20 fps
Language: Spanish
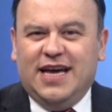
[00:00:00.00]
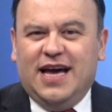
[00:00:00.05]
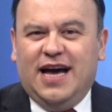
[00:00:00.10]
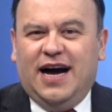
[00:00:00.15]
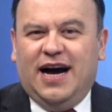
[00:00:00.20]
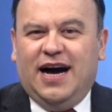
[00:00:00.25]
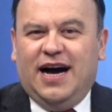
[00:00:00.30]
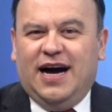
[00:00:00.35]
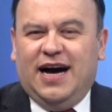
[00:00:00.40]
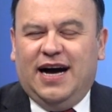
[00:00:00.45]

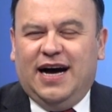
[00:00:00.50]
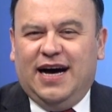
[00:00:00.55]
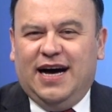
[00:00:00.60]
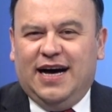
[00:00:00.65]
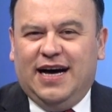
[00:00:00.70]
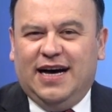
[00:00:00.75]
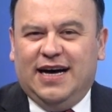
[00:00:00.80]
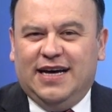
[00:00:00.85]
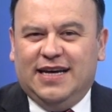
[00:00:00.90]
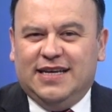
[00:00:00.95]

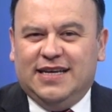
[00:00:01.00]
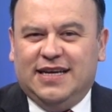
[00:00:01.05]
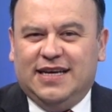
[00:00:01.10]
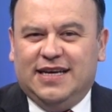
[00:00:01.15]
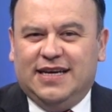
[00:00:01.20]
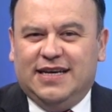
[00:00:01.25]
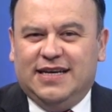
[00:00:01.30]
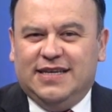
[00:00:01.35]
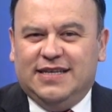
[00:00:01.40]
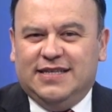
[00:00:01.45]
ah,
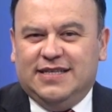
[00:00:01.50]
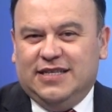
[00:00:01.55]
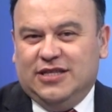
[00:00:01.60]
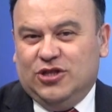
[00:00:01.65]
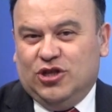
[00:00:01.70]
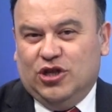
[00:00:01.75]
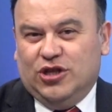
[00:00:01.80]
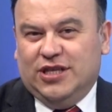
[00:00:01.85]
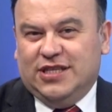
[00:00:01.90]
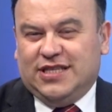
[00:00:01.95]
ah,
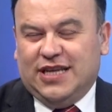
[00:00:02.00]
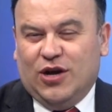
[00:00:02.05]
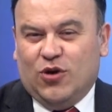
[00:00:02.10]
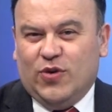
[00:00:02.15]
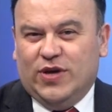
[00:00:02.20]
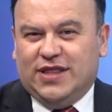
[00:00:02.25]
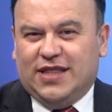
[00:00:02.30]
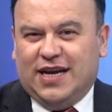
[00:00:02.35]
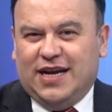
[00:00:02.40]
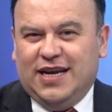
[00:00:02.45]
donde se
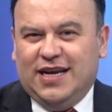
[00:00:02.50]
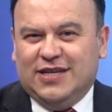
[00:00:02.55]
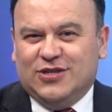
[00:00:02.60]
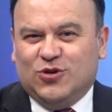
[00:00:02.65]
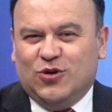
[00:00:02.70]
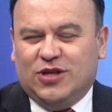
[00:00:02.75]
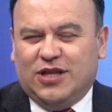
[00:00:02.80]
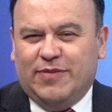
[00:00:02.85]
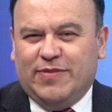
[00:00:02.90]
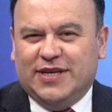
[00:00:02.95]
encuentra en las
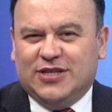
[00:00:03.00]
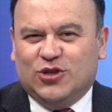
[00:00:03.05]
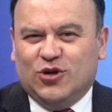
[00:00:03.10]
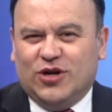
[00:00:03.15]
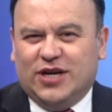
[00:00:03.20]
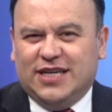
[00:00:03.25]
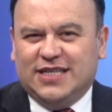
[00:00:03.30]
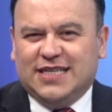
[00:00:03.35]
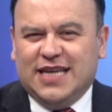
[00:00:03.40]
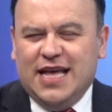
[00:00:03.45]
últimas
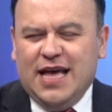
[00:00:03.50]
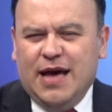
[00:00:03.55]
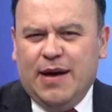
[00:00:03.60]
horas